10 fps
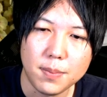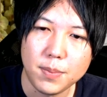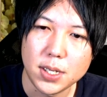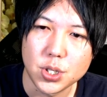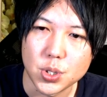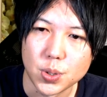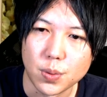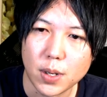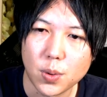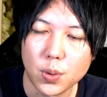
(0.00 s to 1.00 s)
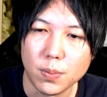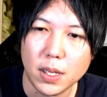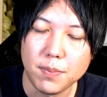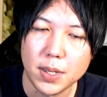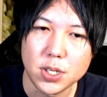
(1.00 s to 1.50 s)
民主、まあ国
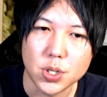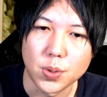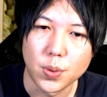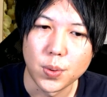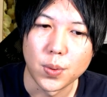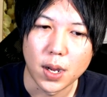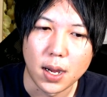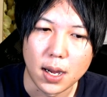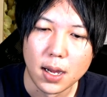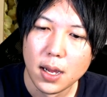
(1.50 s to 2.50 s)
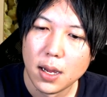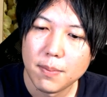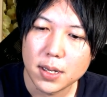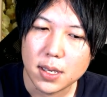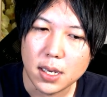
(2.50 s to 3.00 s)
民民主の方が、
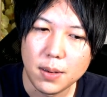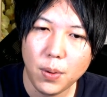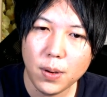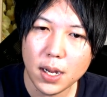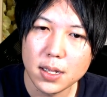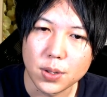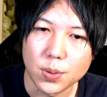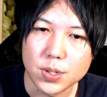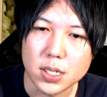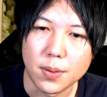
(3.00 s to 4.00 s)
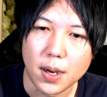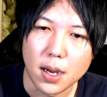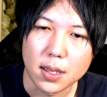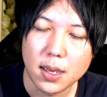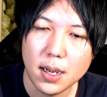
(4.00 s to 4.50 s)
まあ規模感として
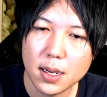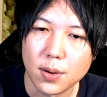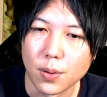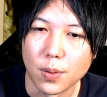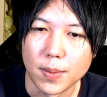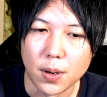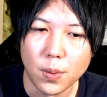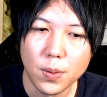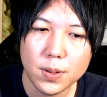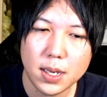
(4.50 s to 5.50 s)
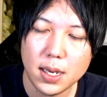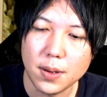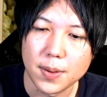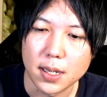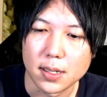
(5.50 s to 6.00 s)
は結構まあ大きい
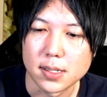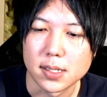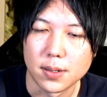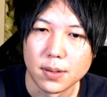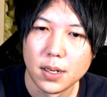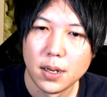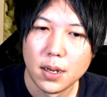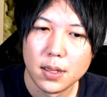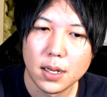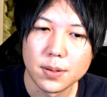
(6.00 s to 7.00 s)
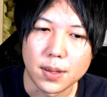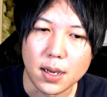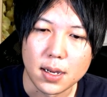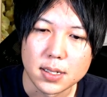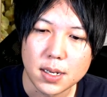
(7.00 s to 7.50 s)
わけですよ。なの
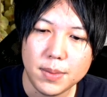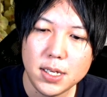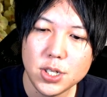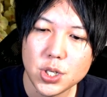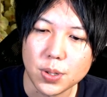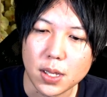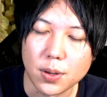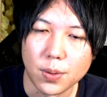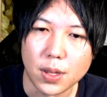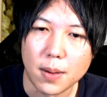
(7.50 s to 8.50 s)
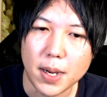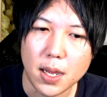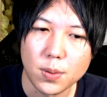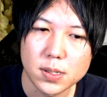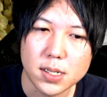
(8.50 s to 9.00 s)
で、じゃあ民主ってこう名前
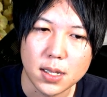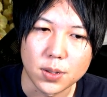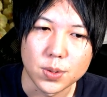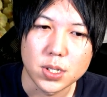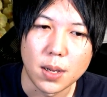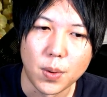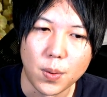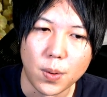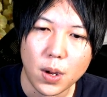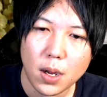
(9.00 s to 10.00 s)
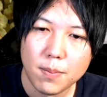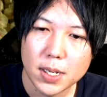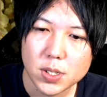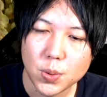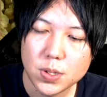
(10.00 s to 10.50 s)
を付けたとしても、まあ
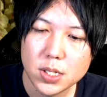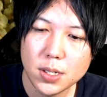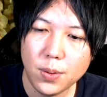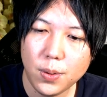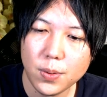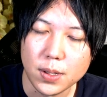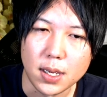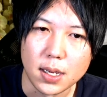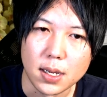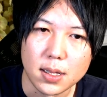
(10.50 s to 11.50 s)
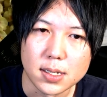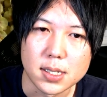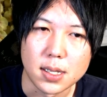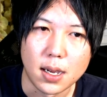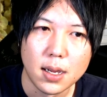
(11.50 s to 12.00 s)
そっちの方にですね、